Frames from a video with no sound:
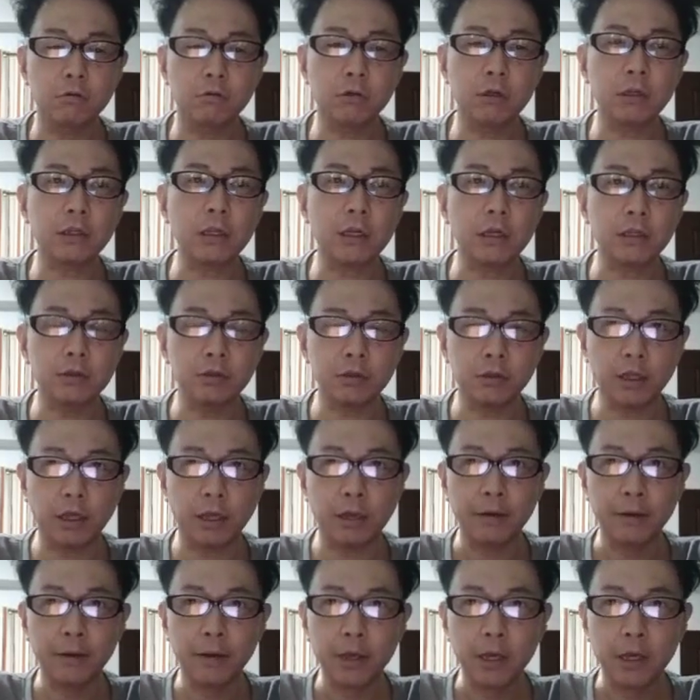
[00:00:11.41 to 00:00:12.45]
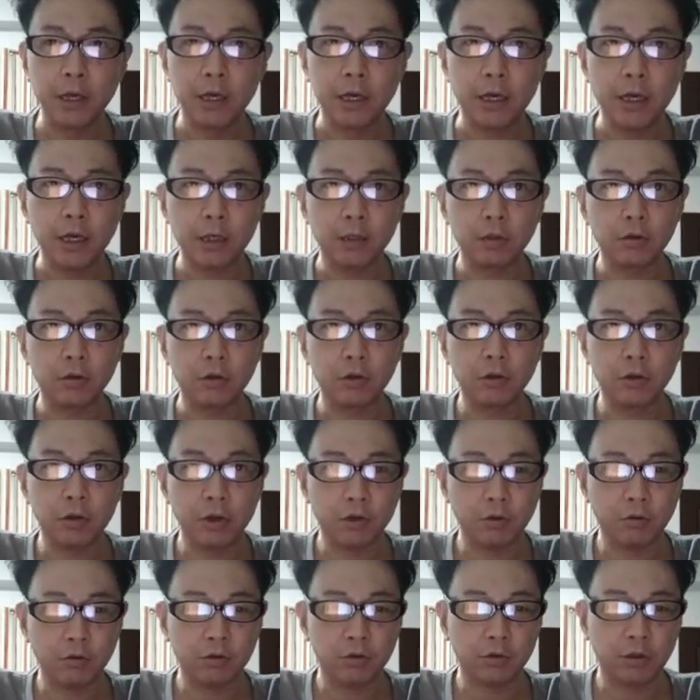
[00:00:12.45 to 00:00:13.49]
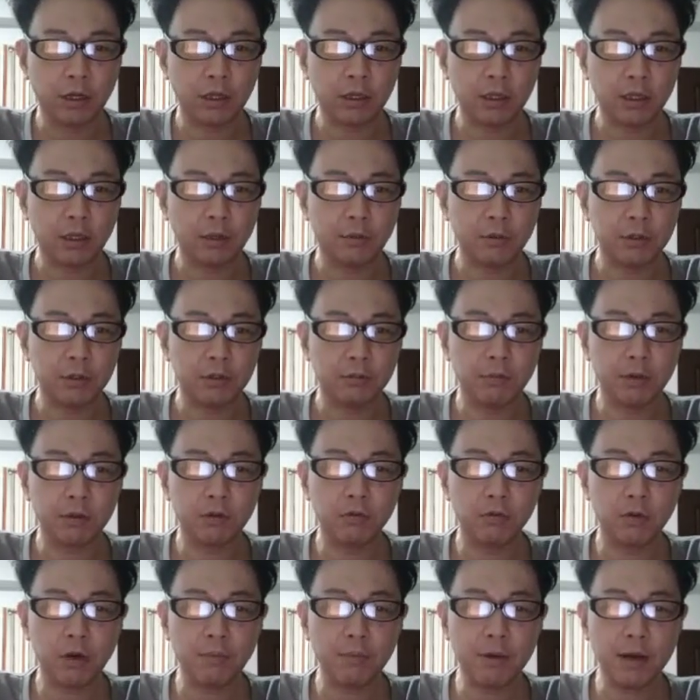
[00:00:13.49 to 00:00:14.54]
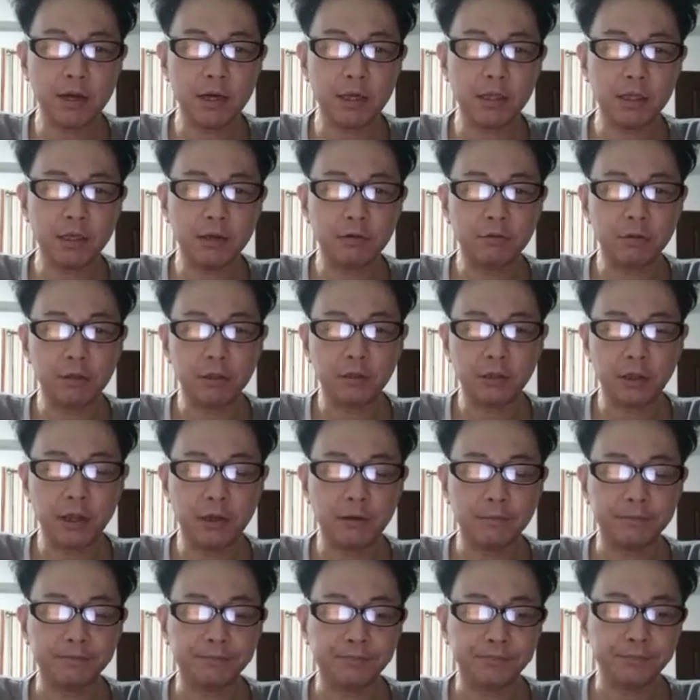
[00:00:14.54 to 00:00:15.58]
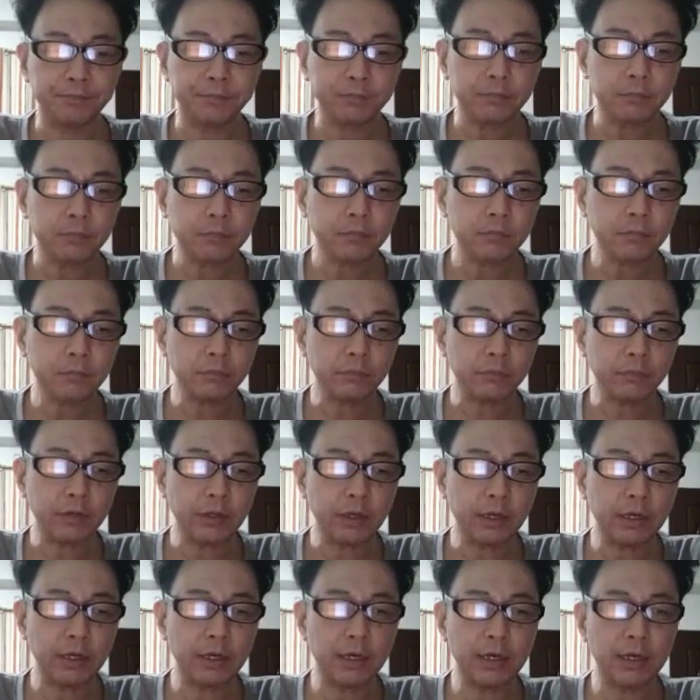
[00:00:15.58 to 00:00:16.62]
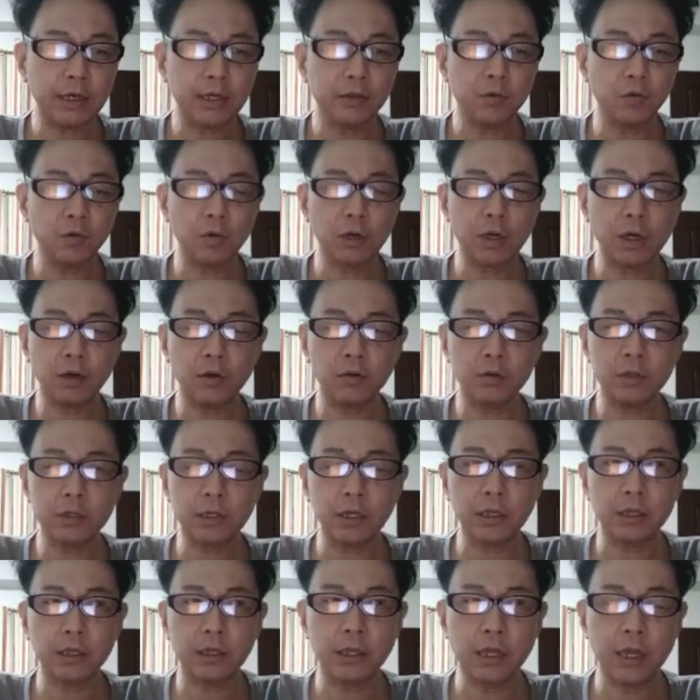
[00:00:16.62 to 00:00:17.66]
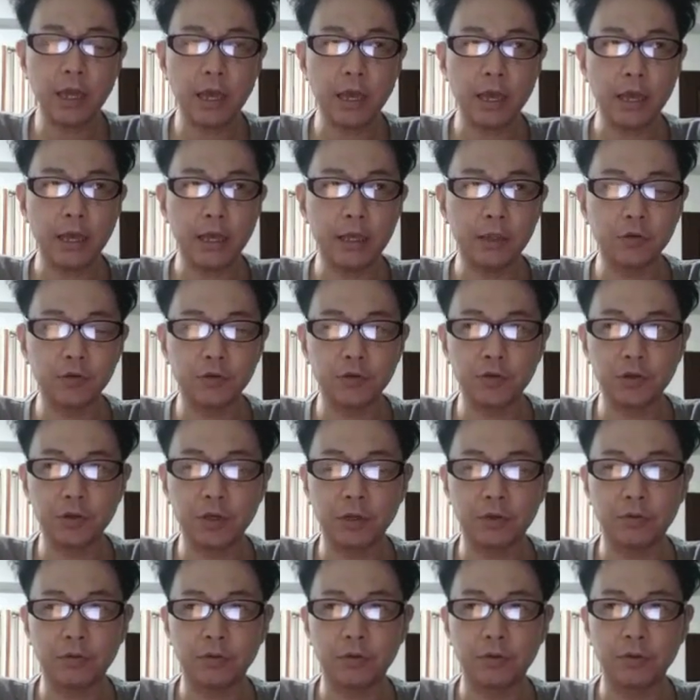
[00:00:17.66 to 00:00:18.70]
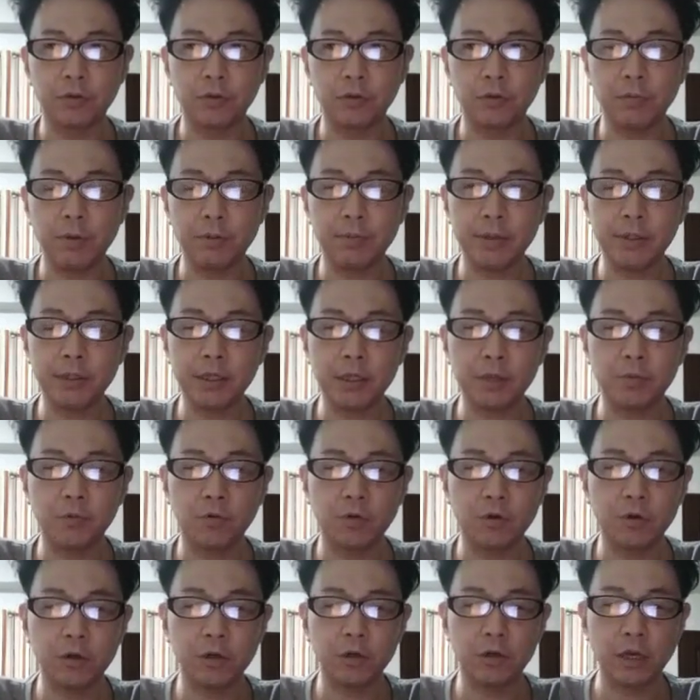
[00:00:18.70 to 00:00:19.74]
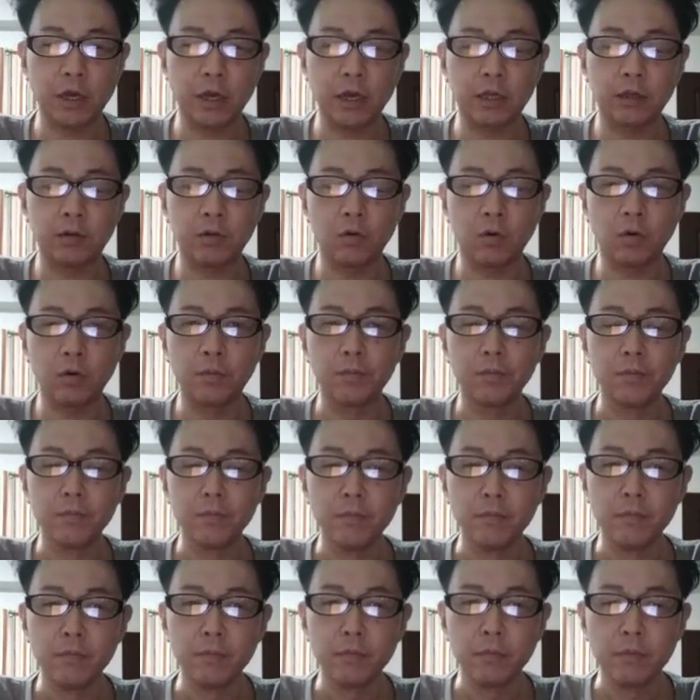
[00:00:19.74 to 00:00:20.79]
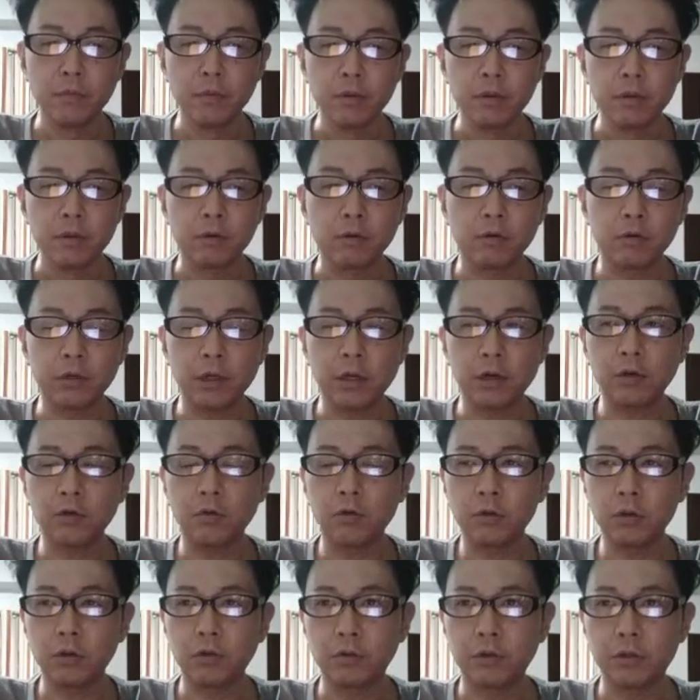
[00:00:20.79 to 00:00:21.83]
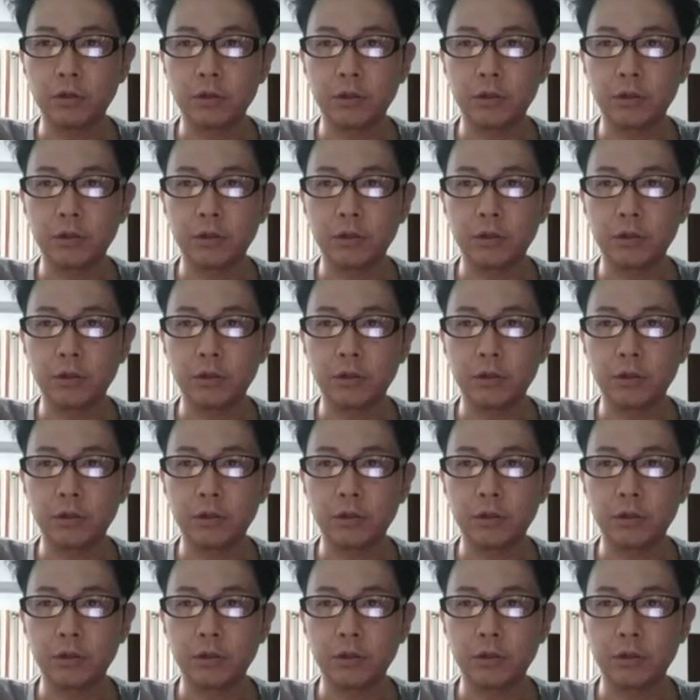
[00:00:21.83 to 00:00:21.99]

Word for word: このあたりについて、えーと、時々ご相談いただきます、まあ、動画マーケティングですね、えー、動画を使って、えーと、集客をすると、まあ、まさに僕、えーと、とコンサルの方でおお